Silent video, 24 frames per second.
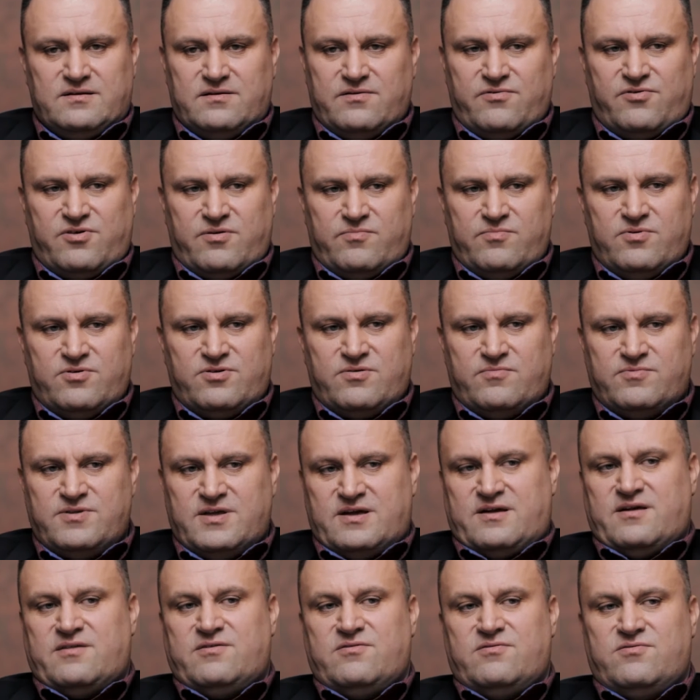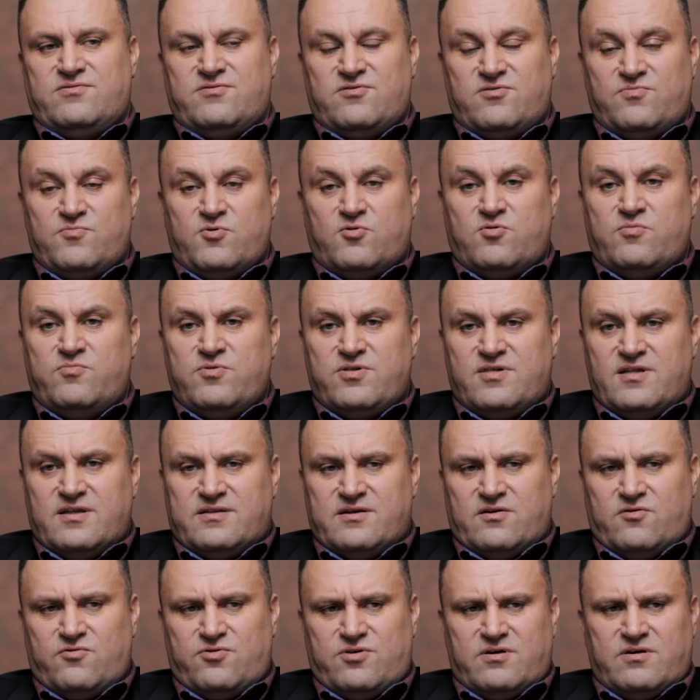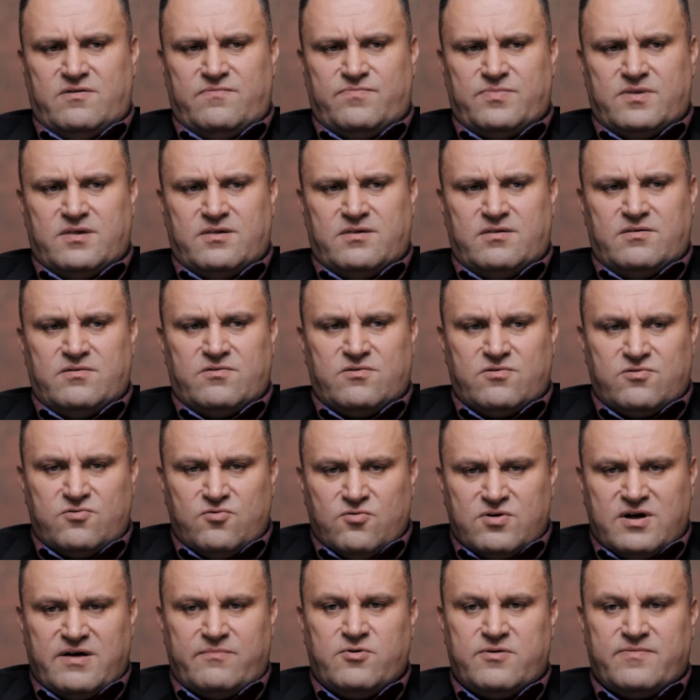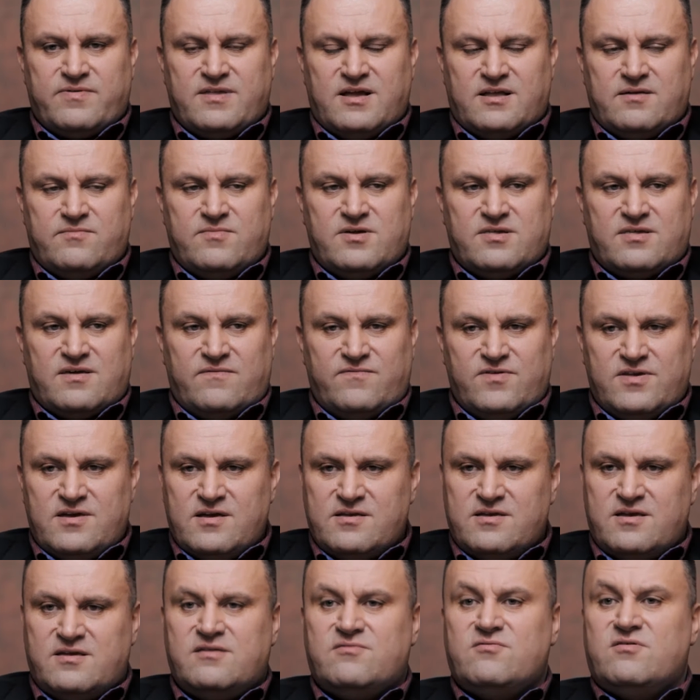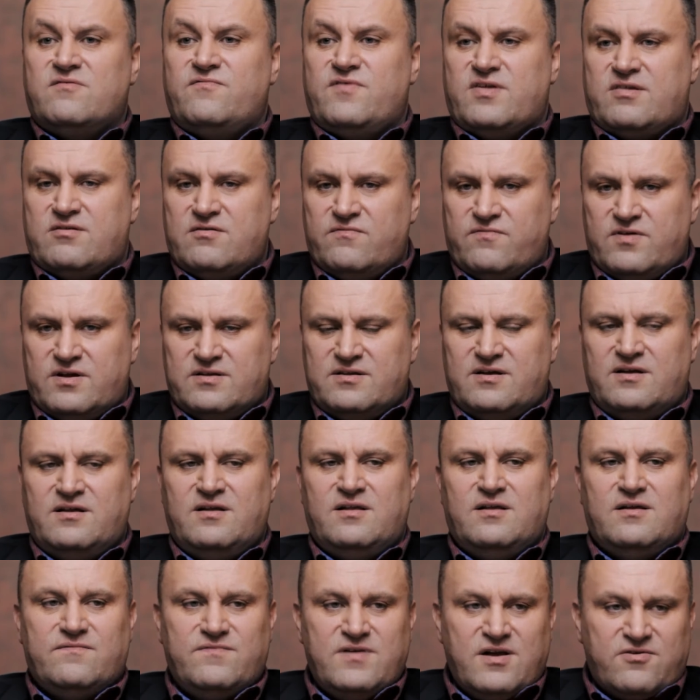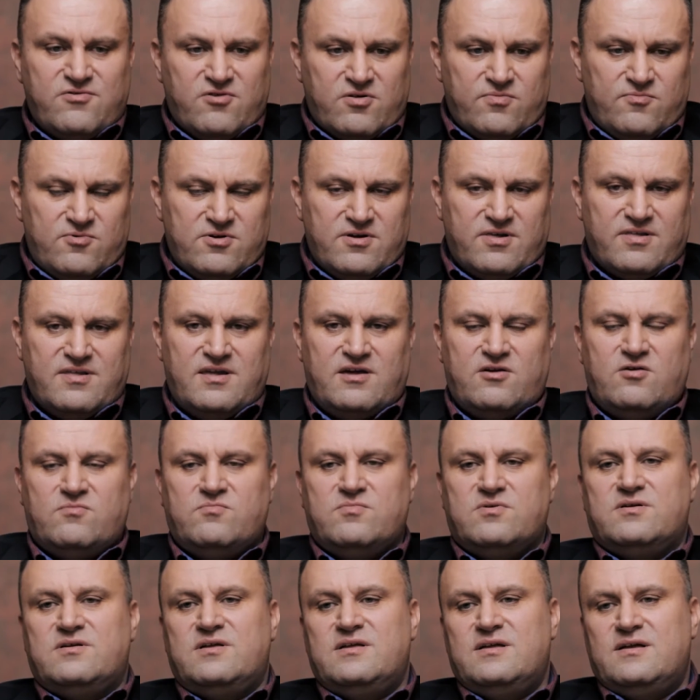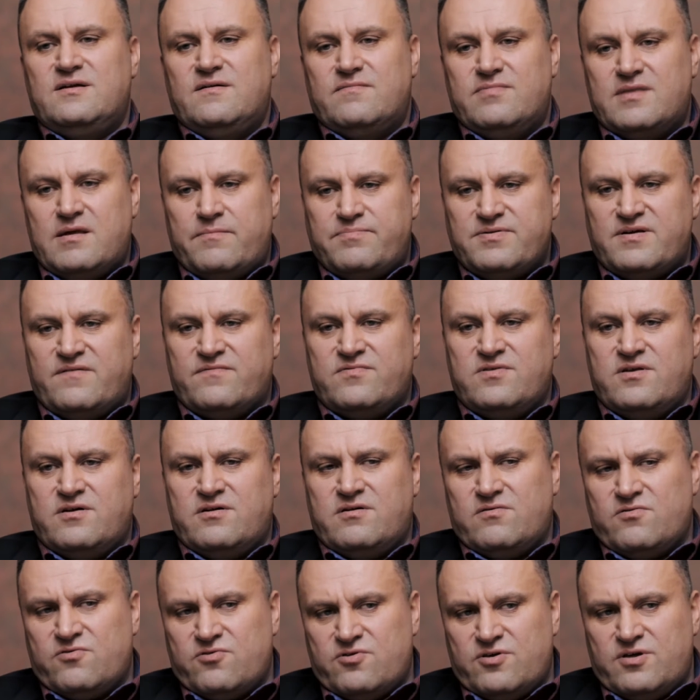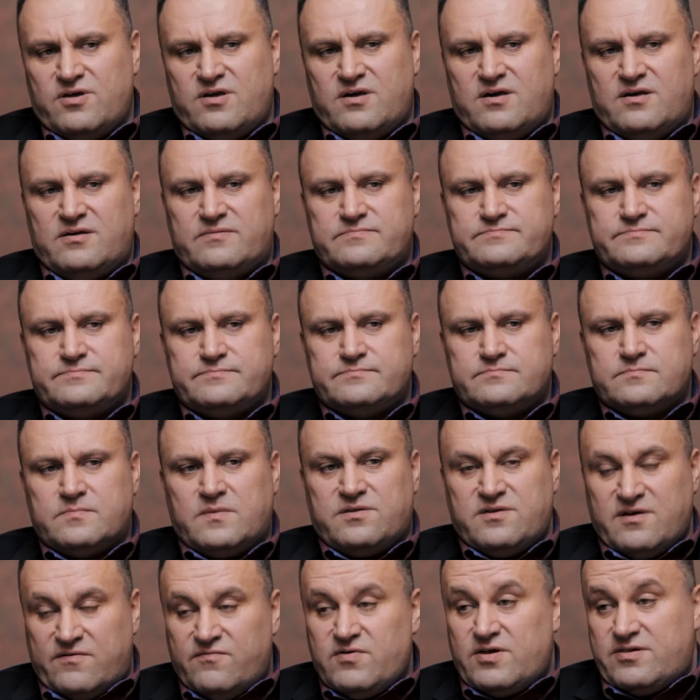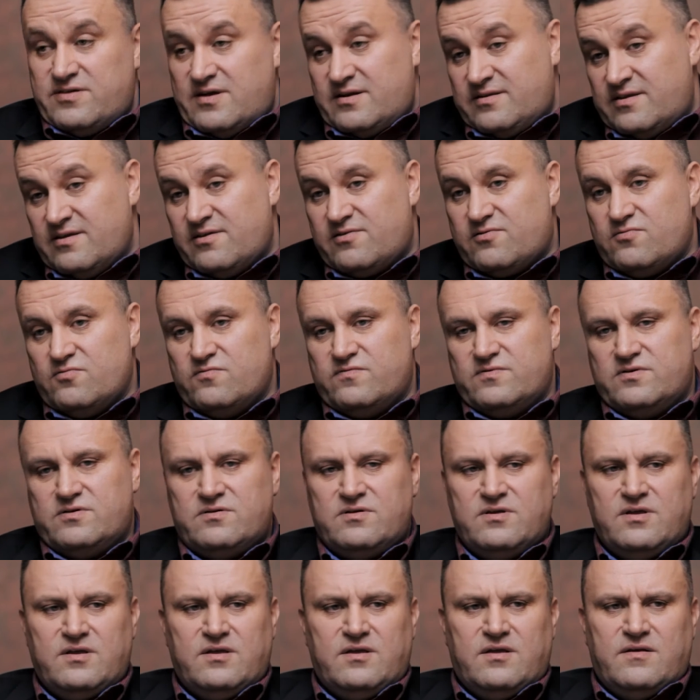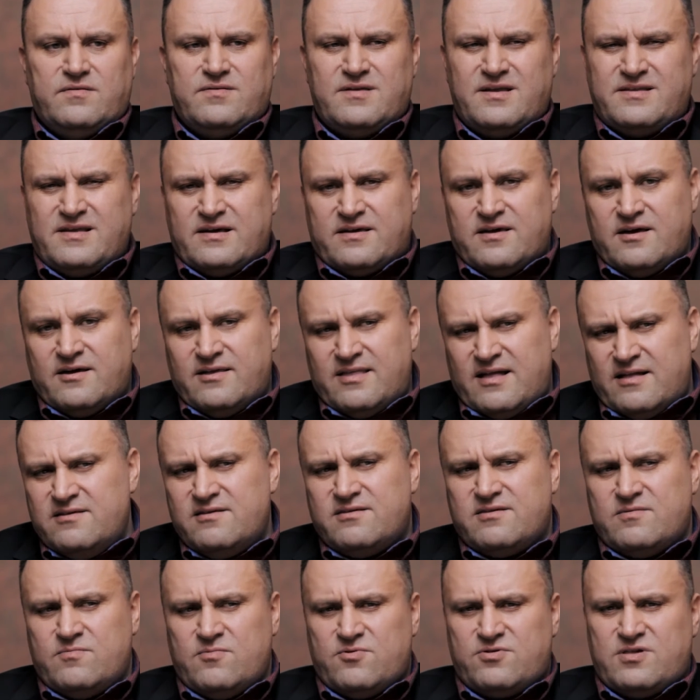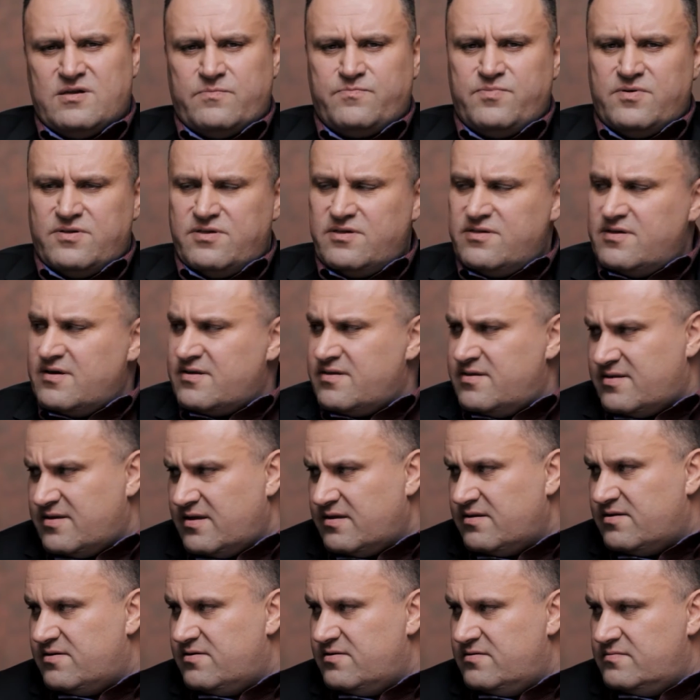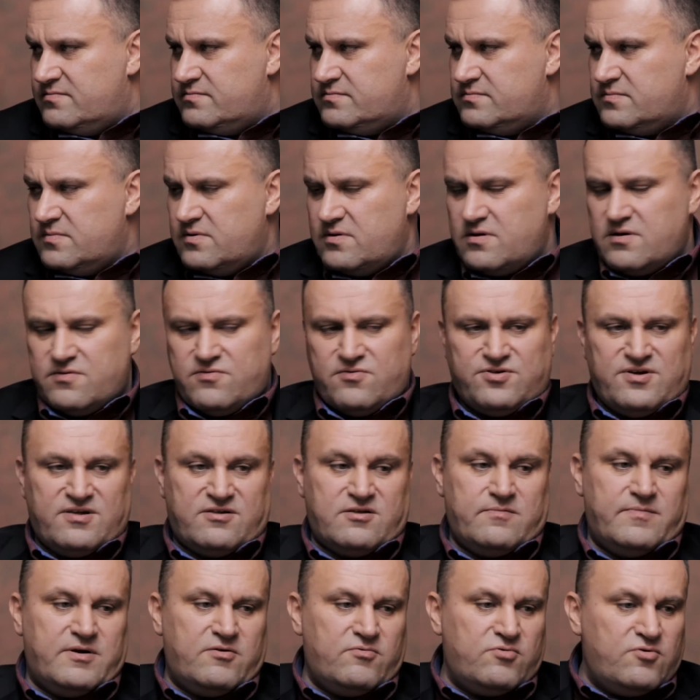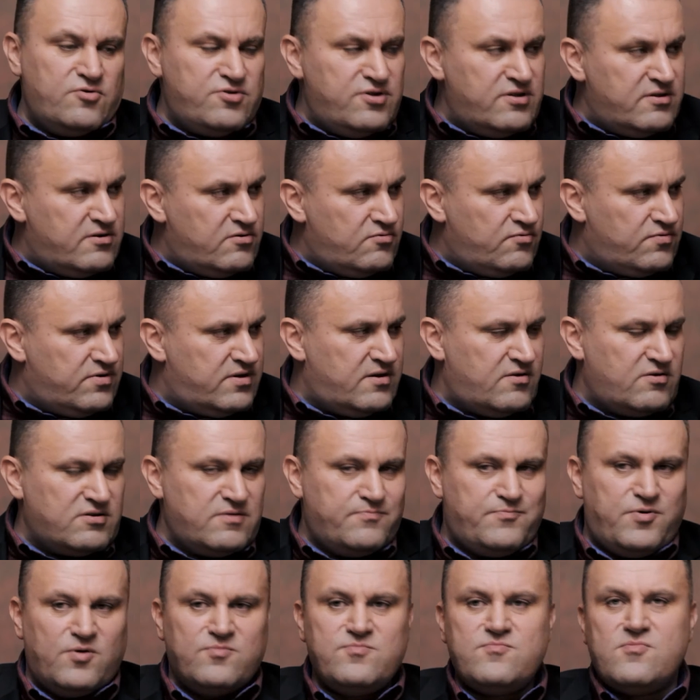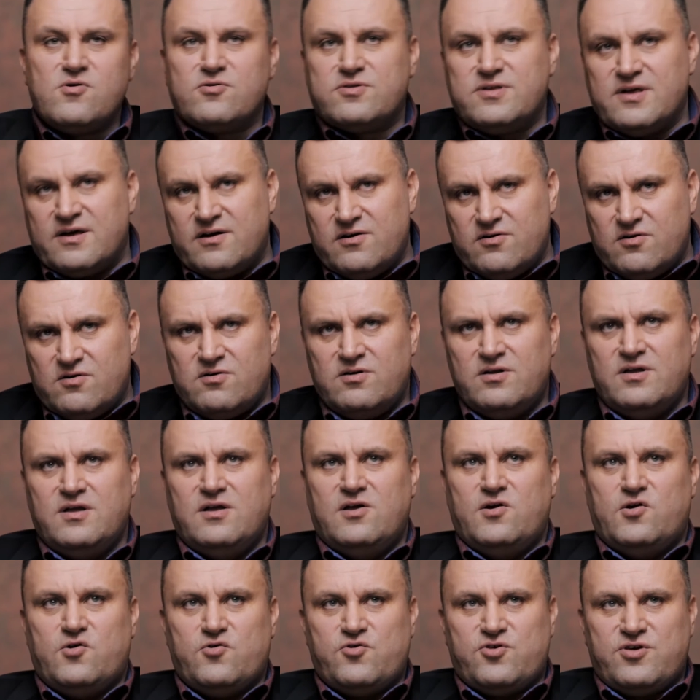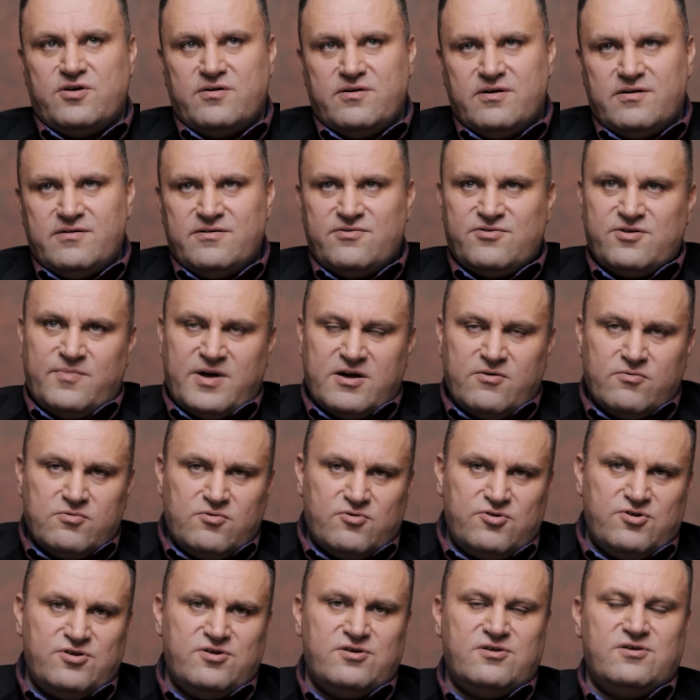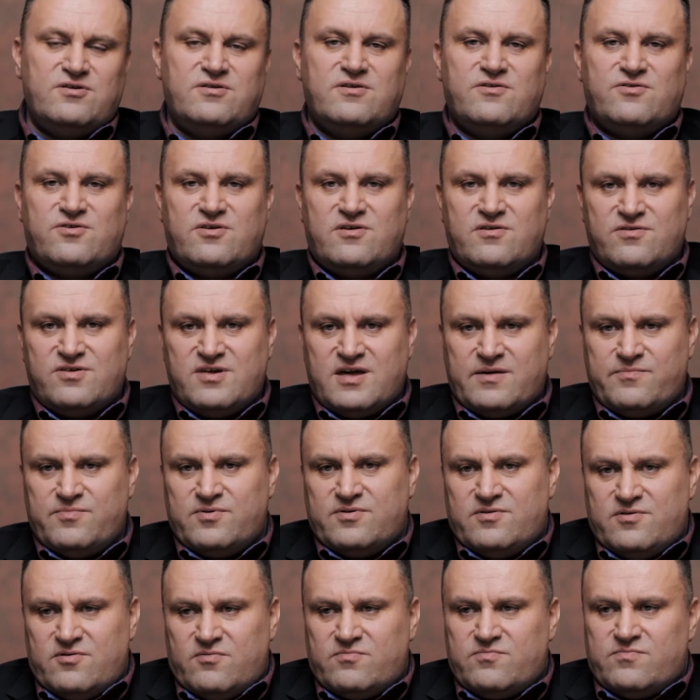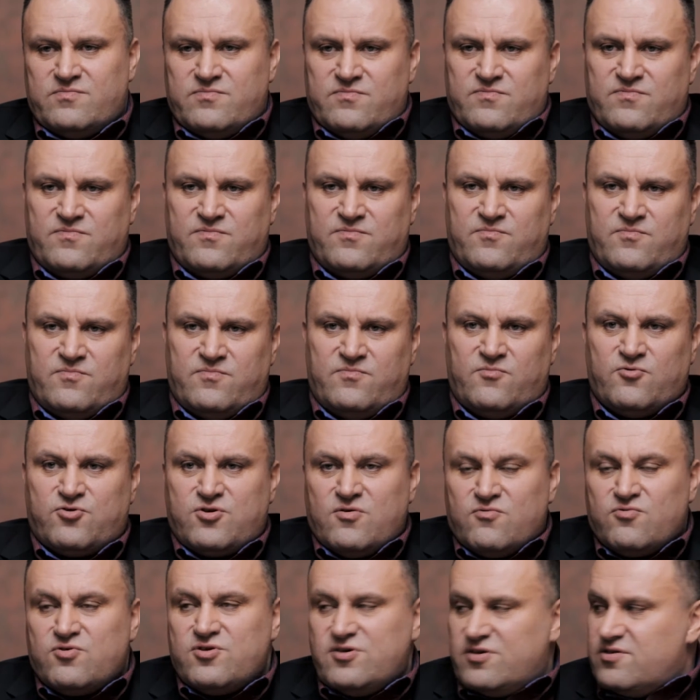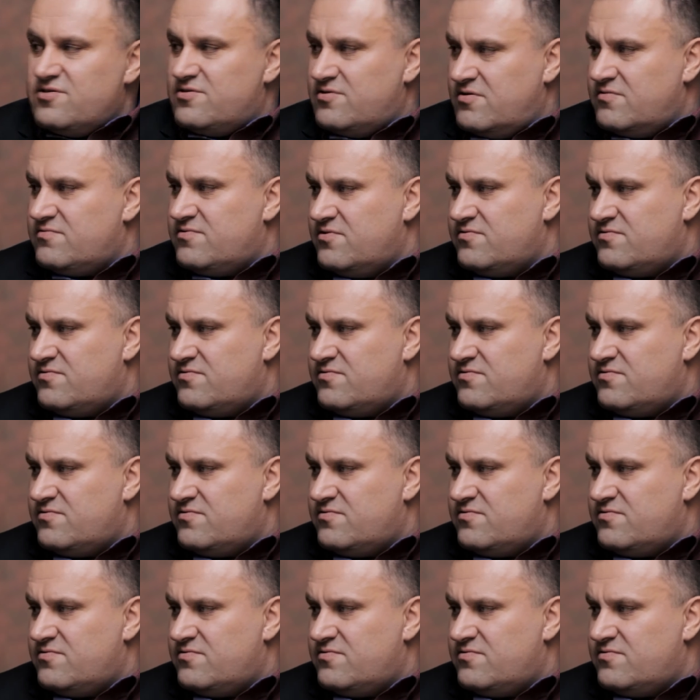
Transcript: żeby, żeby taka coś mogło być, dlatego że sztuka moim zdaniem jest ewidentnie niedoinwestowana. Większość moich znajomych naprawdę żyje, mm, tych właśnie artystów, no, na takiej granicy można powiedzieć egzystencji. No to często mają rodziny ludzie i oni pomimo tego, że, że mają rodziny, że, że jakby no, muszą żyć, no,